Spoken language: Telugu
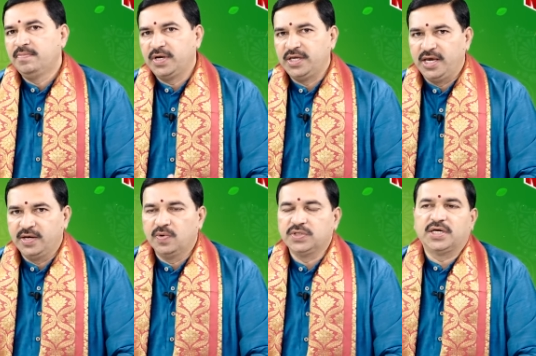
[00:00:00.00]
మనం ఏం
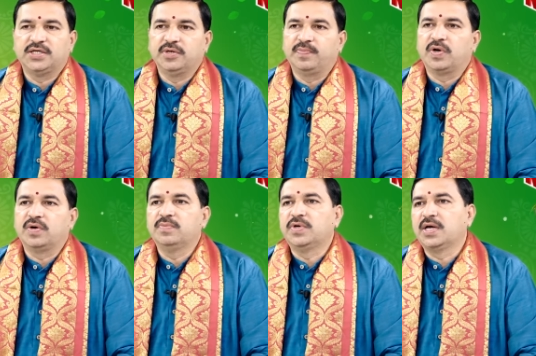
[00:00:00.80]
గోచారం చెప్పుకున్నా
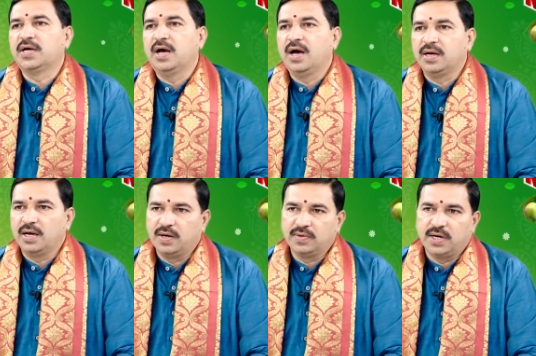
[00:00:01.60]
కూడా ముఖ్యంగా ఆ
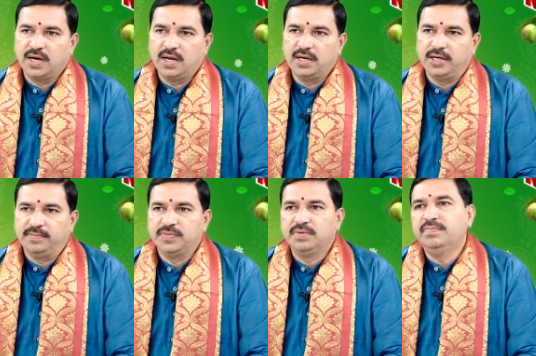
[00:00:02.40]
నాలుగు గ్రహాలని
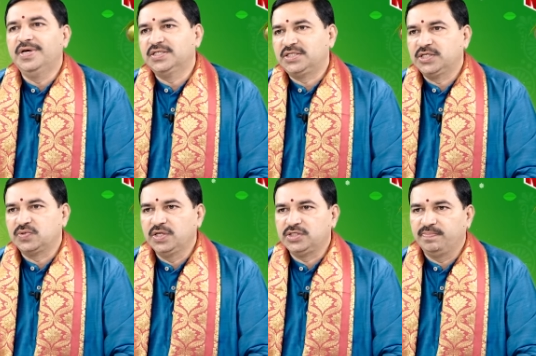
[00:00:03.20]
బేస్
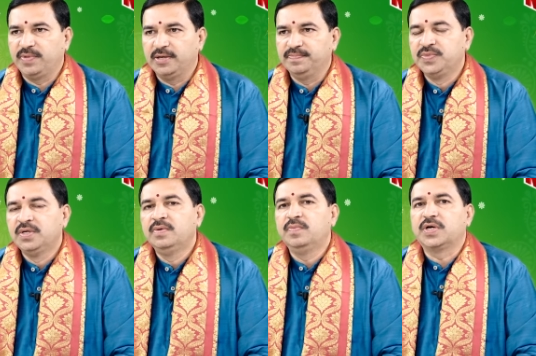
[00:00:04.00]
చేసుకుని చెప్పాలి
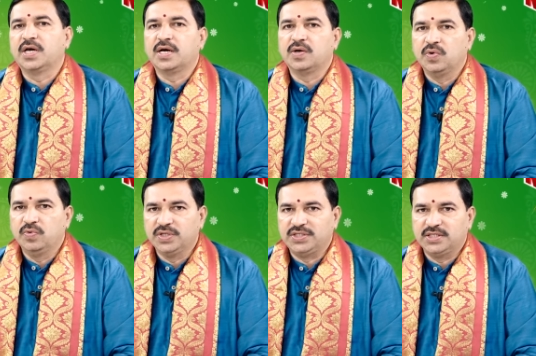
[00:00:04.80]
ముఖ్యంగా
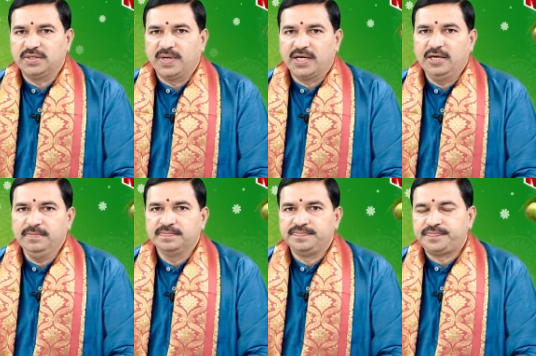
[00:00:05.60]
గురువు వచ్చేసి మనకి
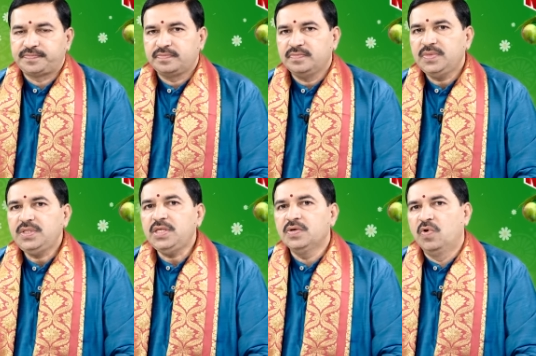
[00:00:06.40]

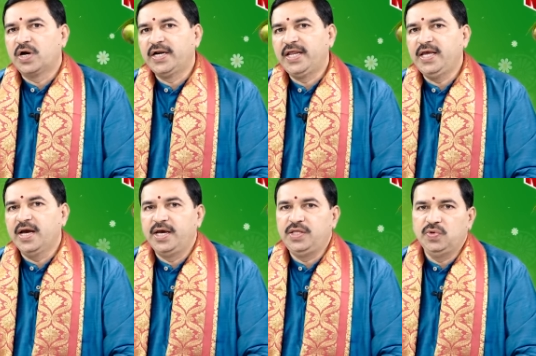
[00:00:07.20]
ఒకటి
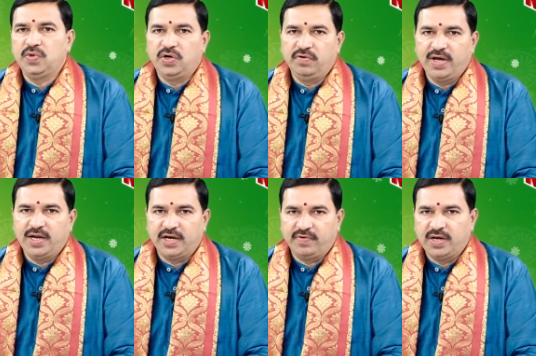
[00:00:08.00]
ఐదు రెండు వేల
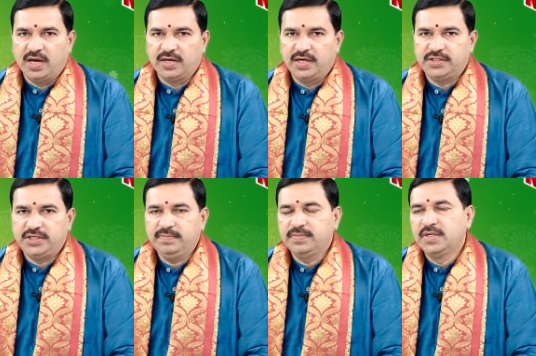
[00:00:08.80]
ఇరవై నాలుగు నుంచి